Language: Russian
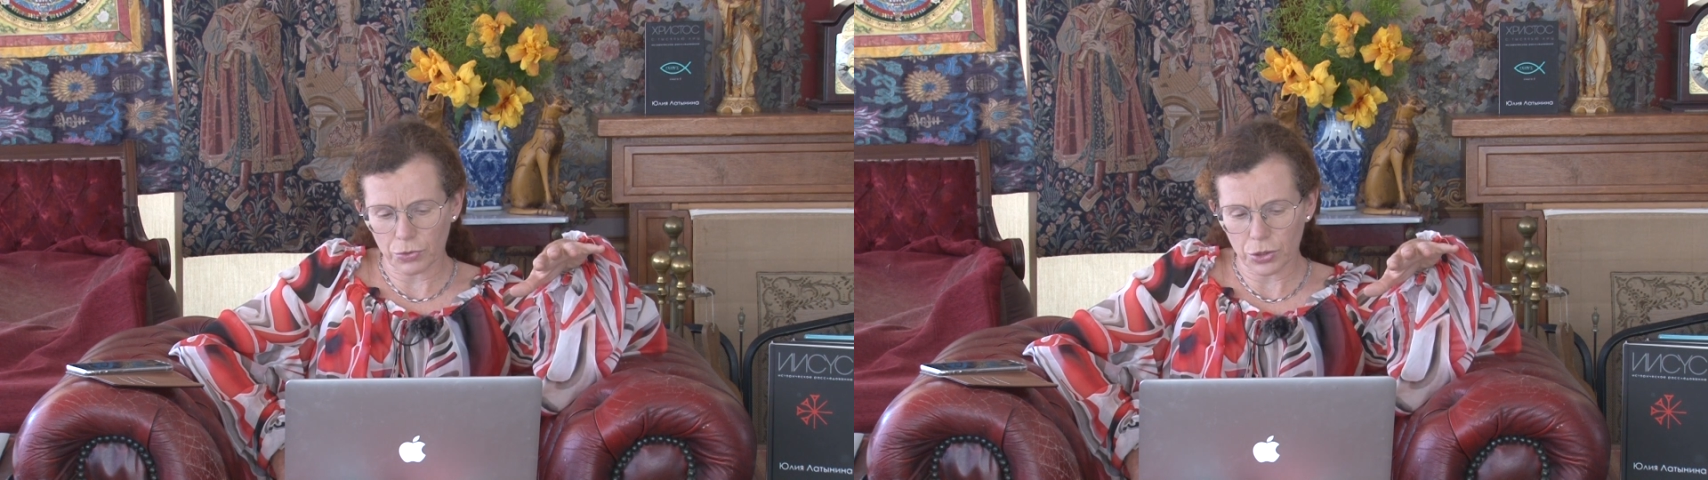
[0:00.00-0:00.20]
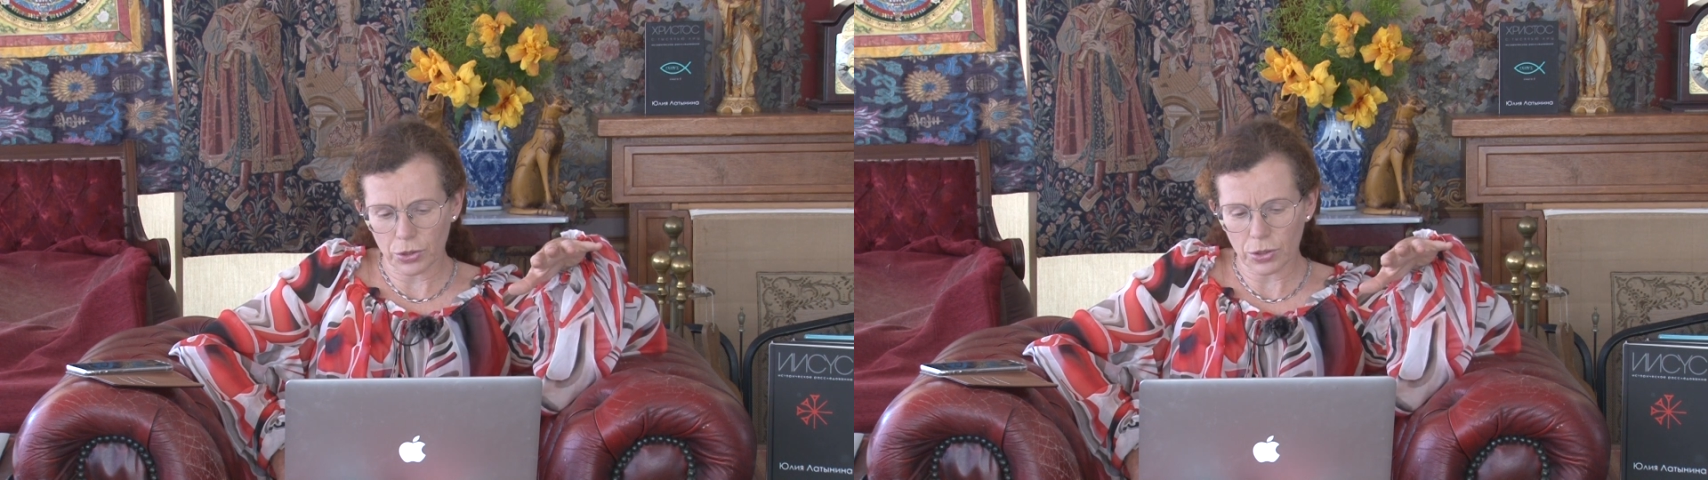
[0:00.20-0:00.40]

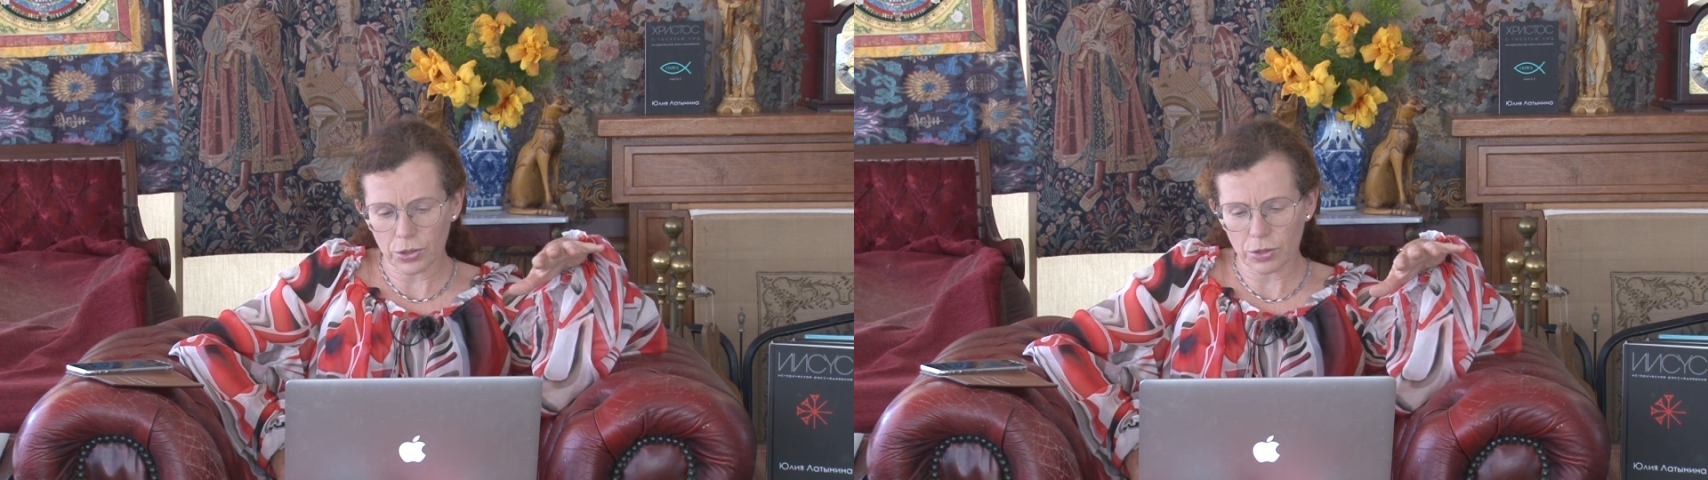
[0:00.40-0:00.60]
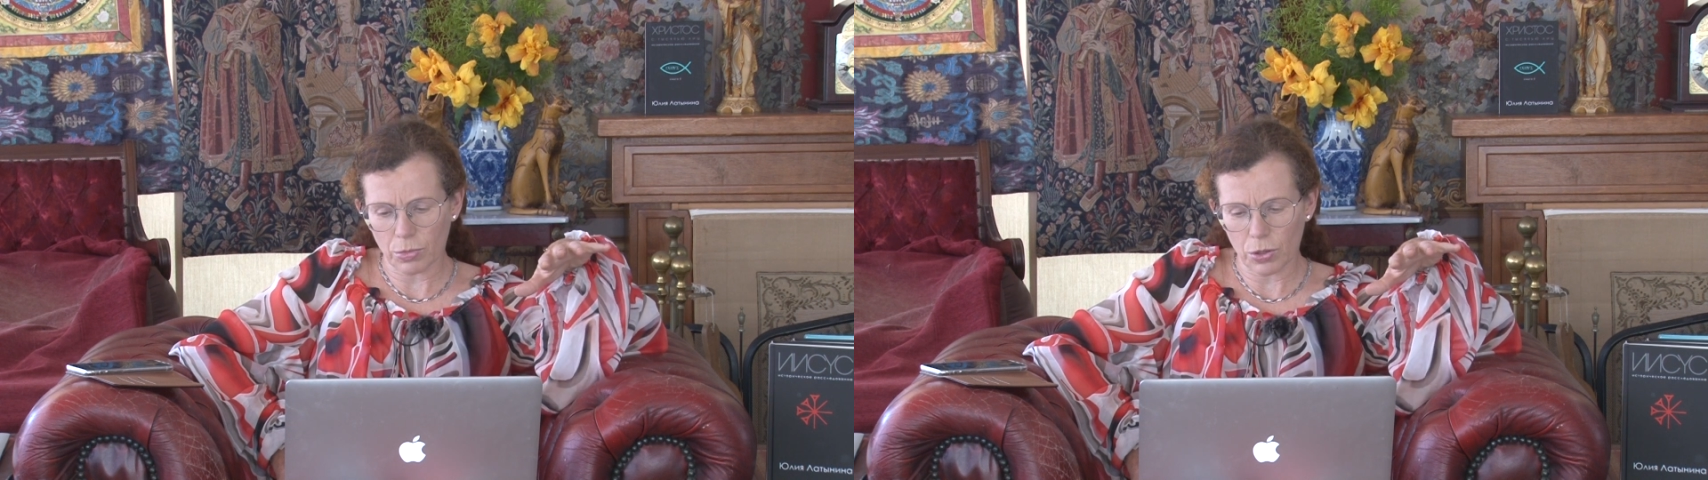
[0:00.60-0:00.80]
в
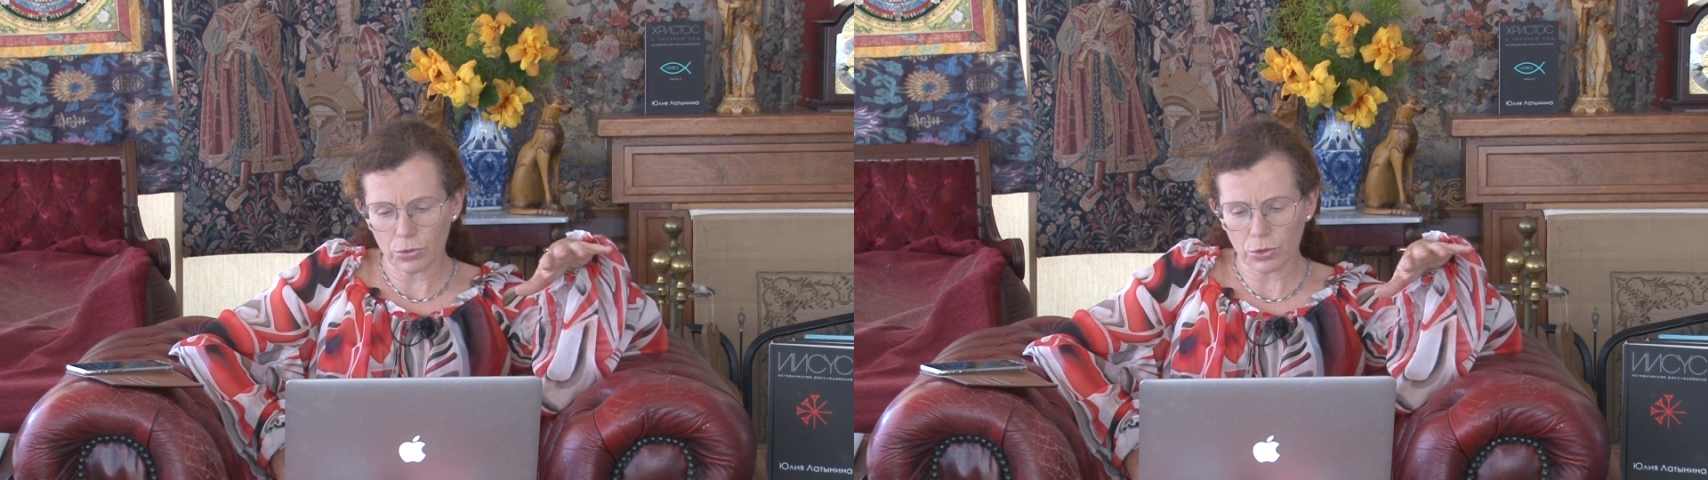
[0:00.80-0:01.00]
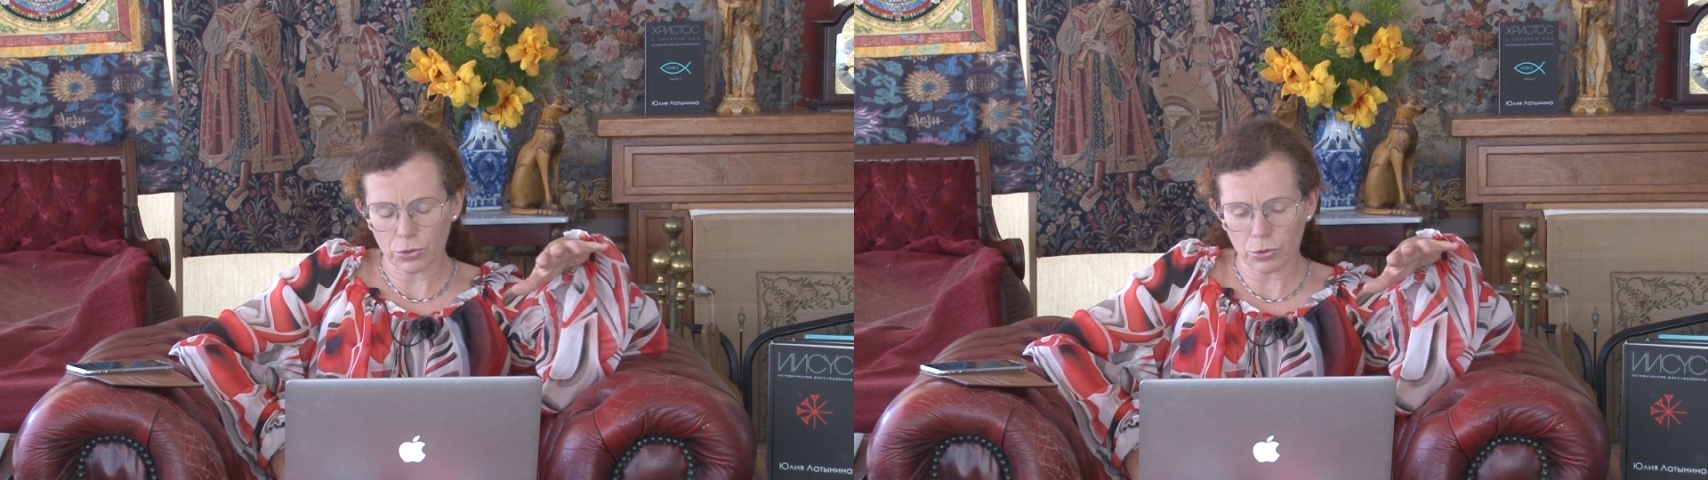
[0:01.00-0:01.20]
400 миллионов